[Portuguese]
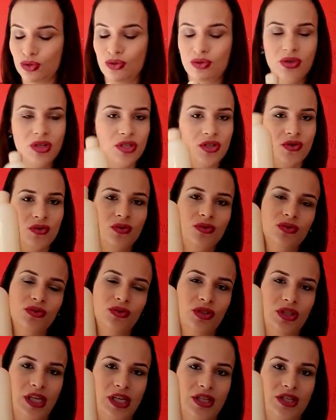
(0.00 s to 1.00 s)
Os dois
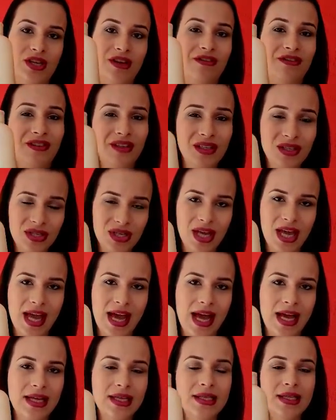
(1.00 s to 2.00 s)
juntos, gente, é 20
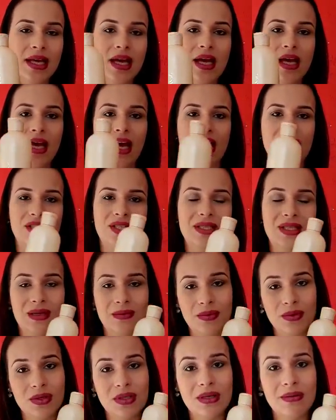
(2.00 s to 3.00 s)
reais. A gente
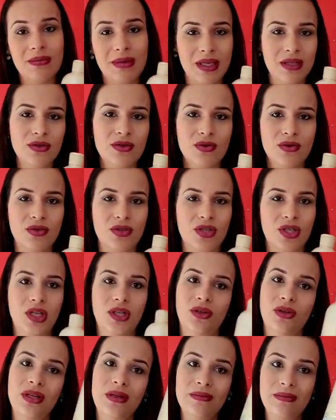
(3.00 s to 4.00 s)
sempre usa menos
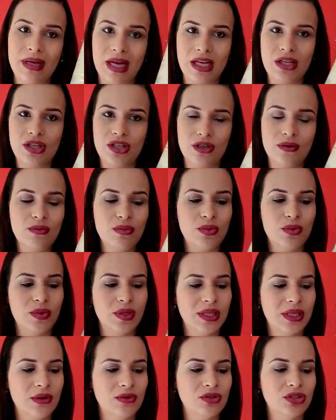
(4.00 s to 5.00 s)
condicionador e mais shampoo.
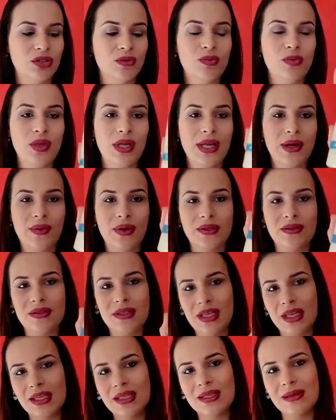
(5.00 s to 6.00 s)
Então o shampoo ele é
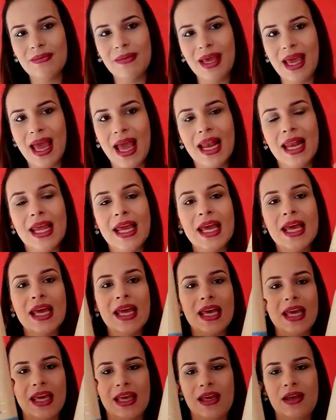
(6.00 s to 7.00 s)
400ml
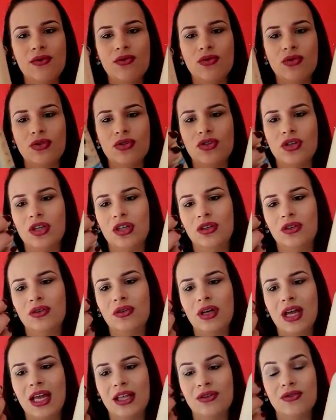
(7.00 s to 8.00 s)
e o
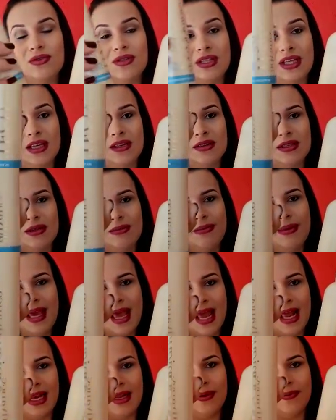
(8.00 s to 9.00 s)
condicionador é
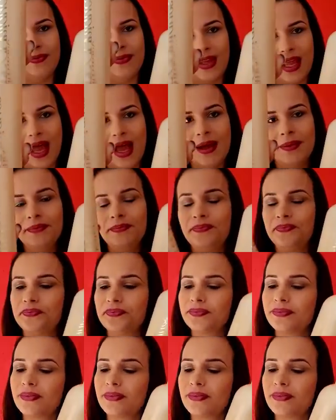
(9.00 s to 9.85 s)
200ml, tá?